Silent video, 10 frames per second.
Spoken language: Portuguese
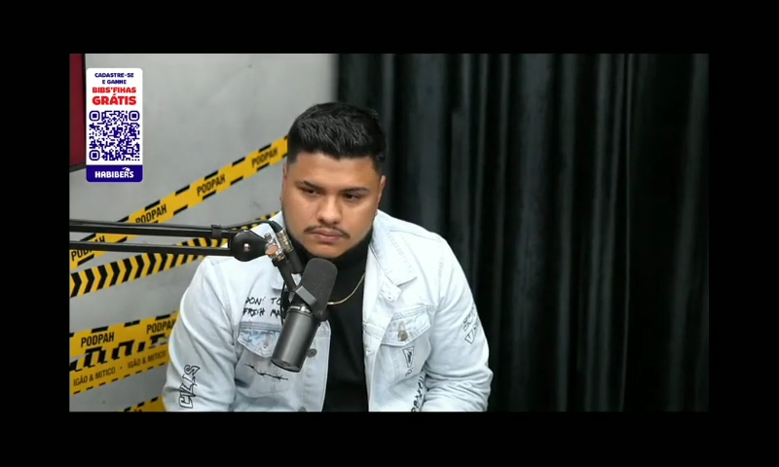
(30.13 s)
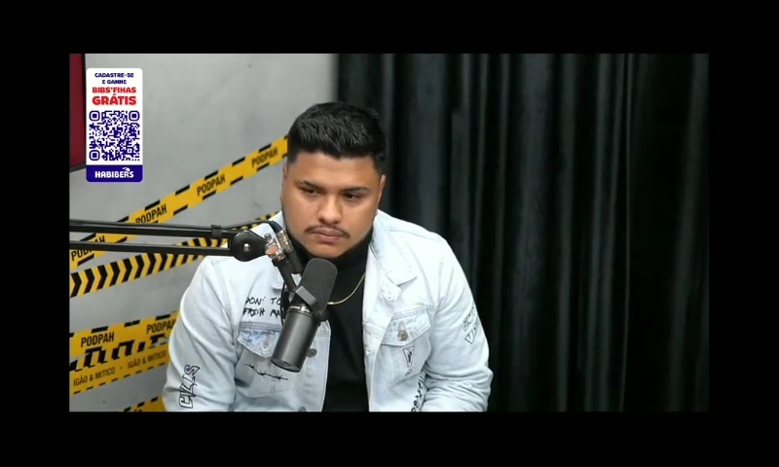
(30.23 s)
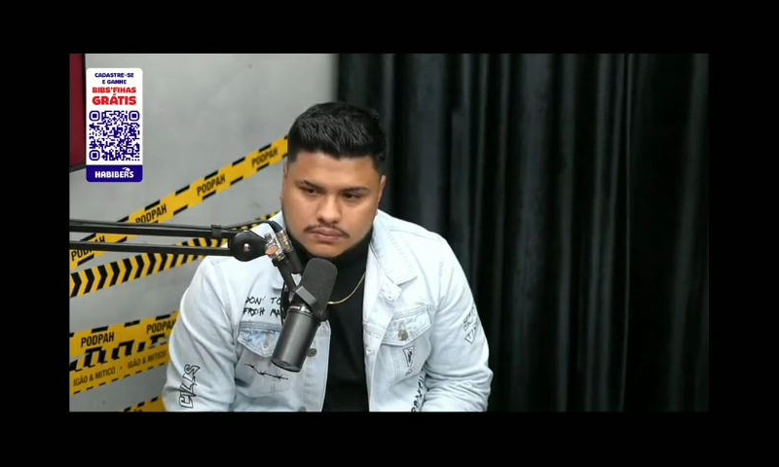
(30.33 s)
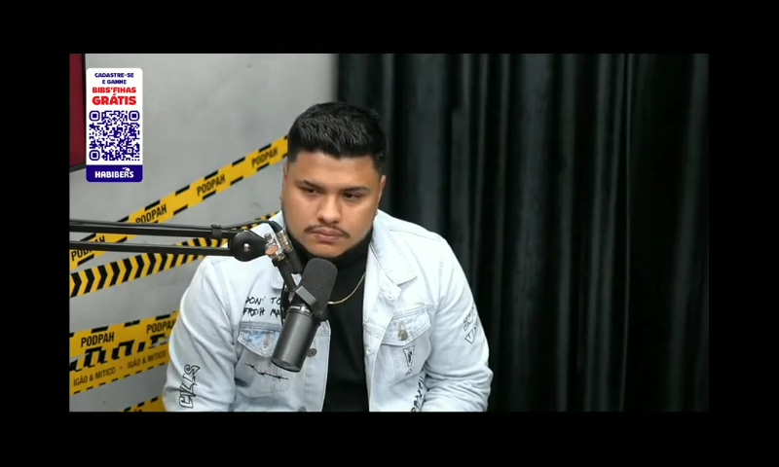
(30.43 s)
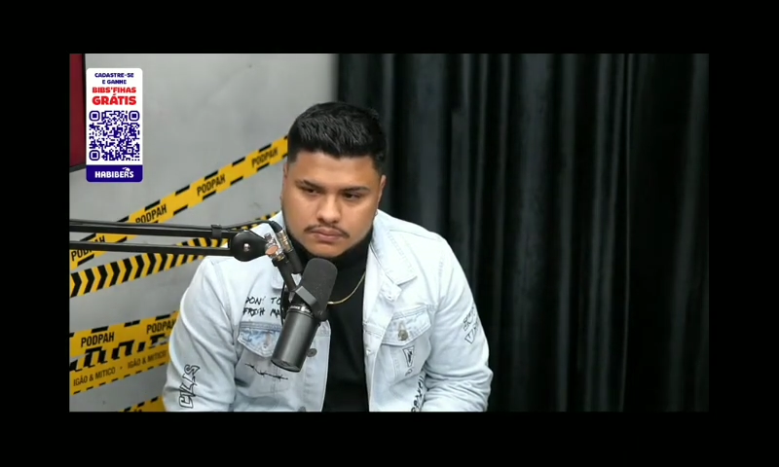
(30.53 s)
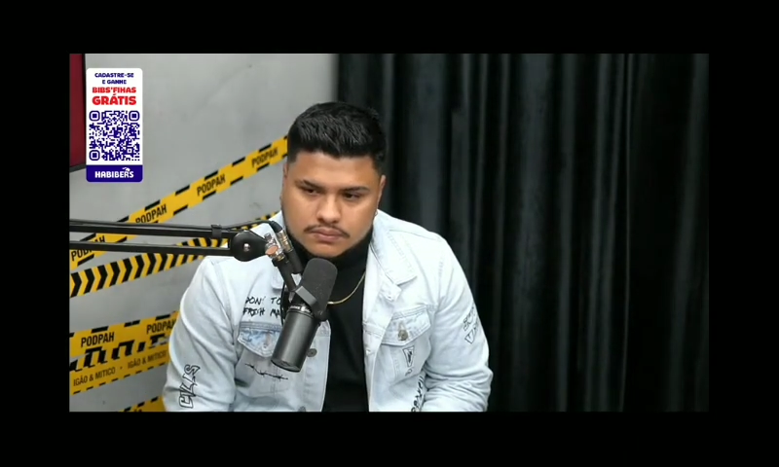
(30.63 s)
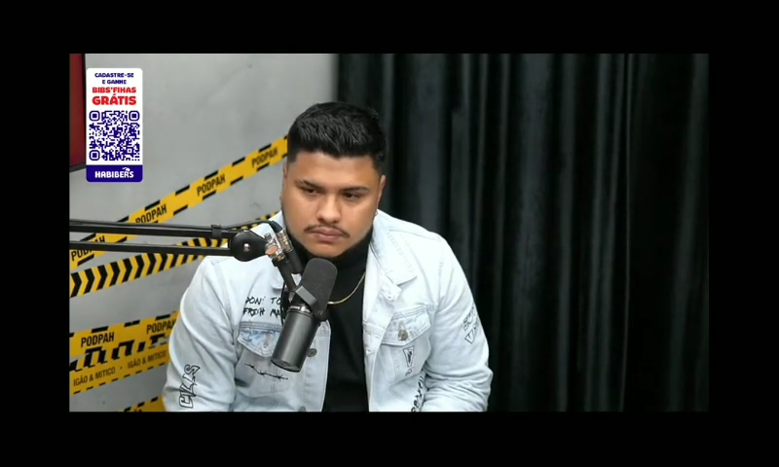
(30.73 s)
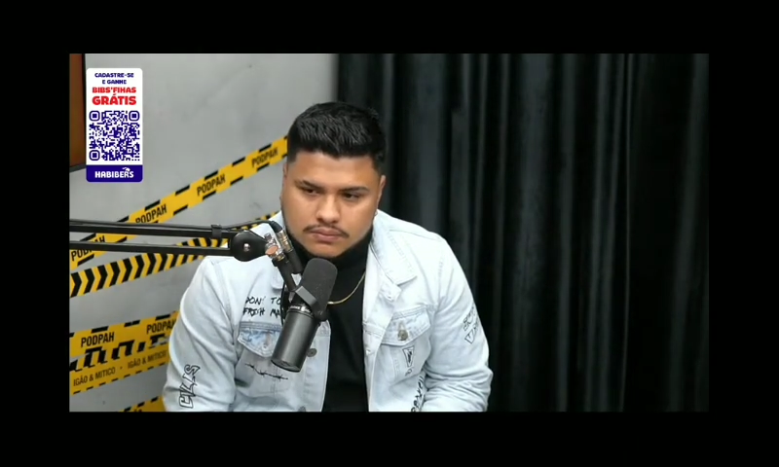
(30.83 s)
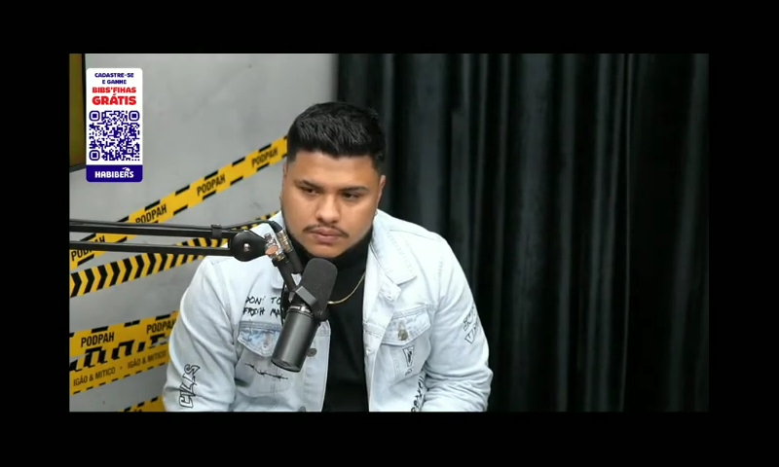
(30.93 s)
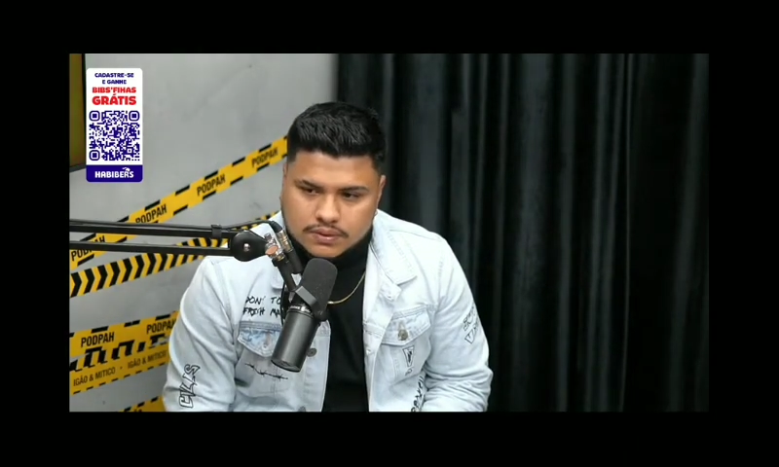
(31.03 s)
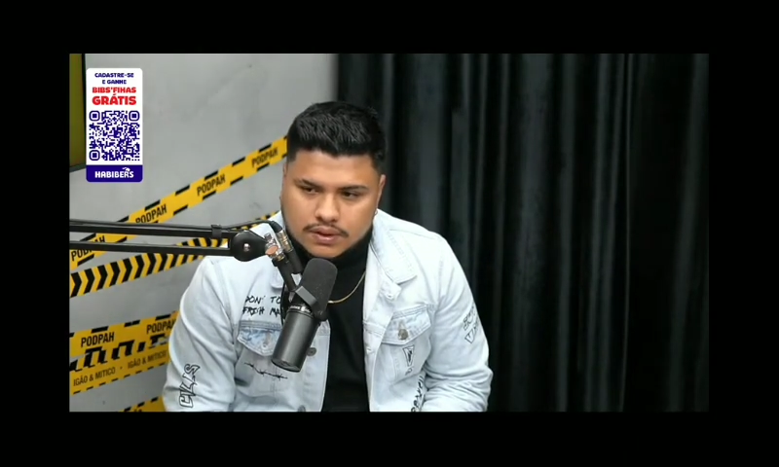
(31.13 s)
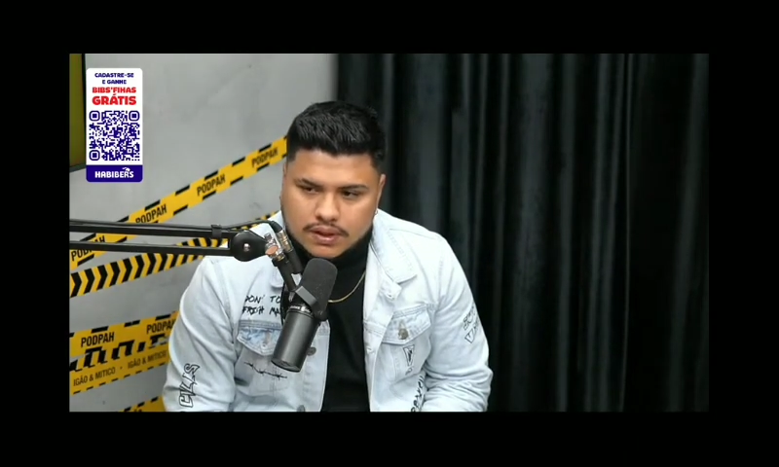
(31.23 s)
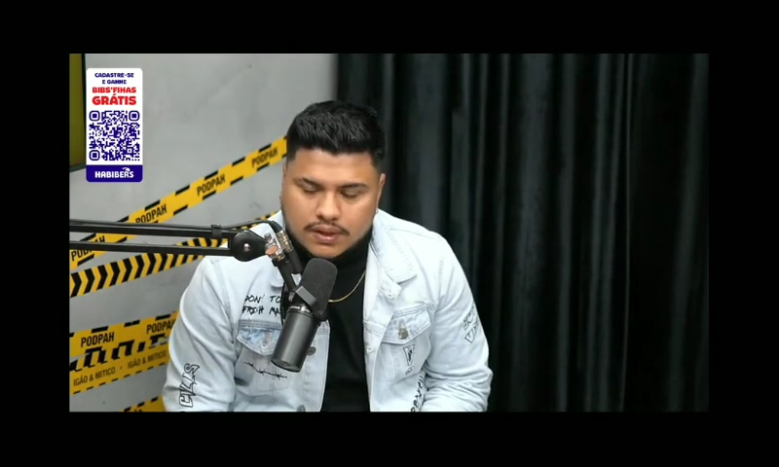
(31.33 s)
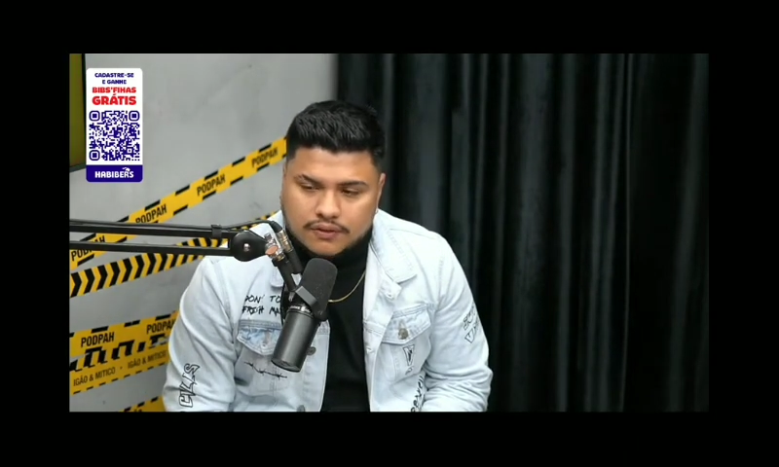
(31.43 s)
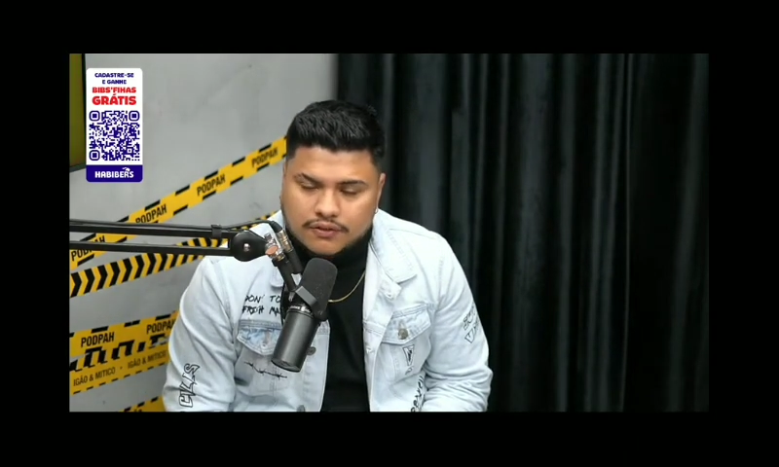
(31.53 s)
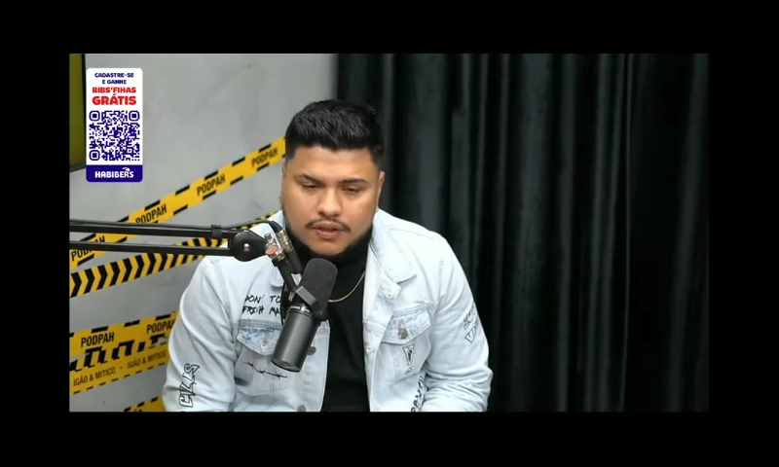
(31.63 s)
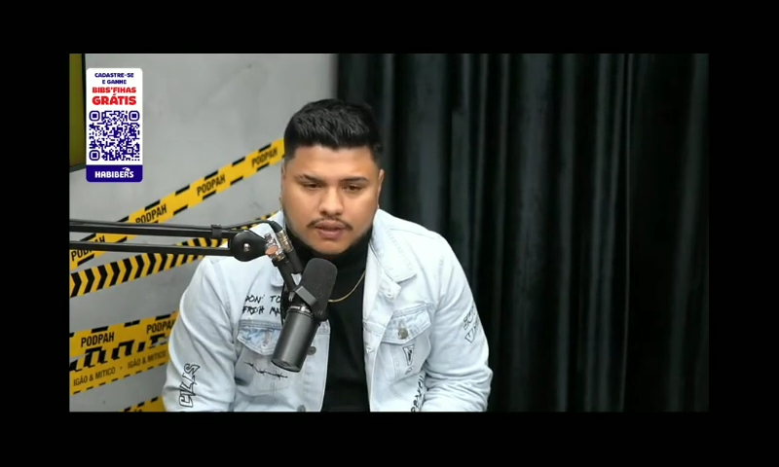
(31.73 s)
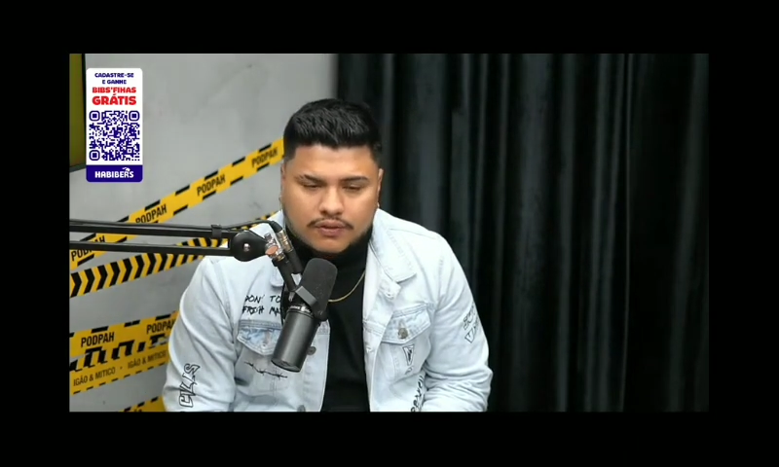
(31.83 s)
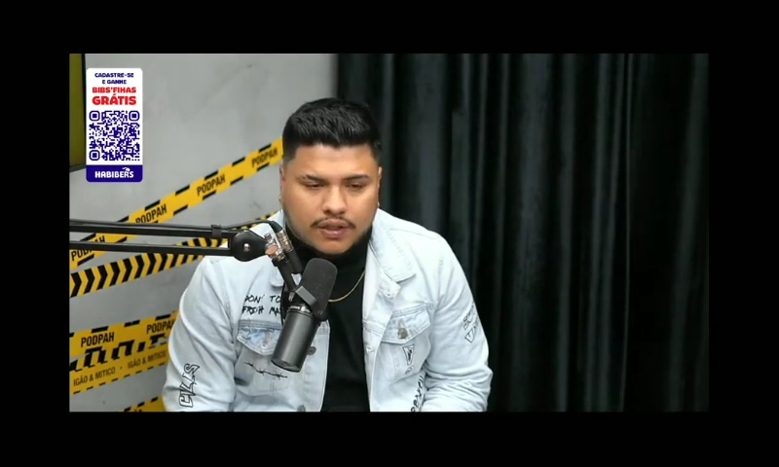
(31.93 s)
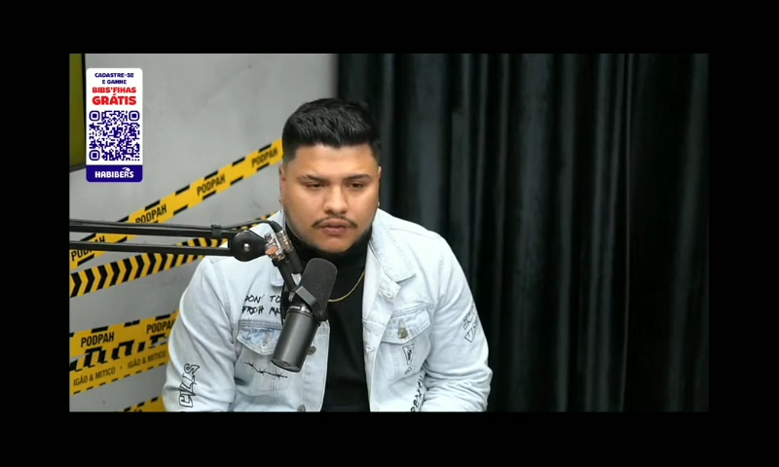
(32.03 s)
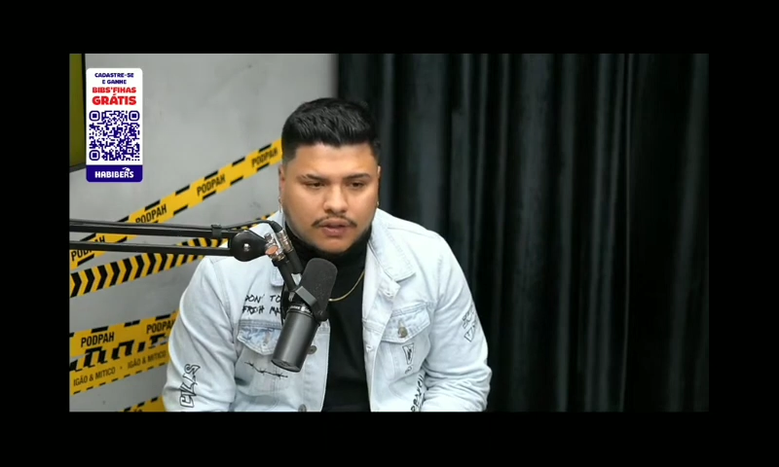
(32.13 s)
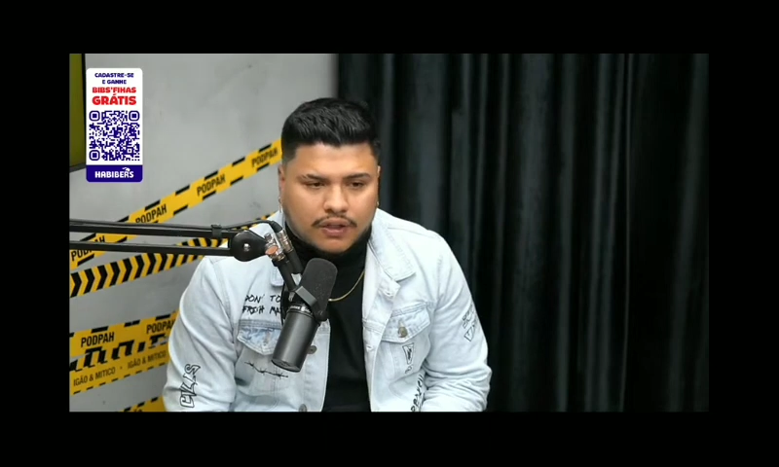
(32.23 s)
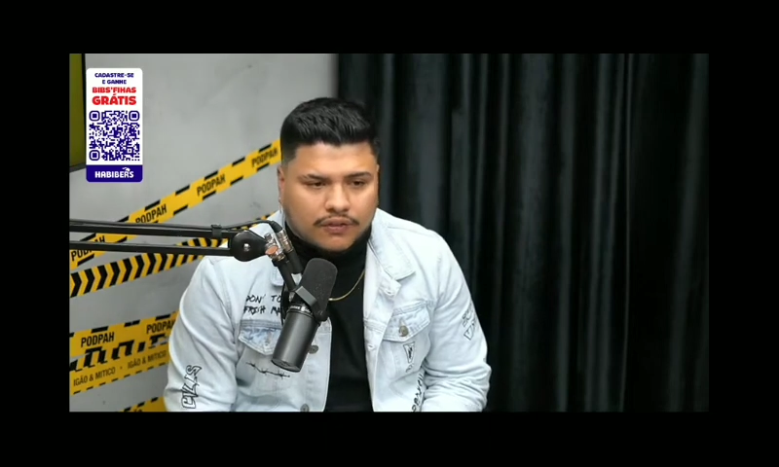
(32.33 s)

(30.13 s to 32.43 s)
explicação. É foda, é foda.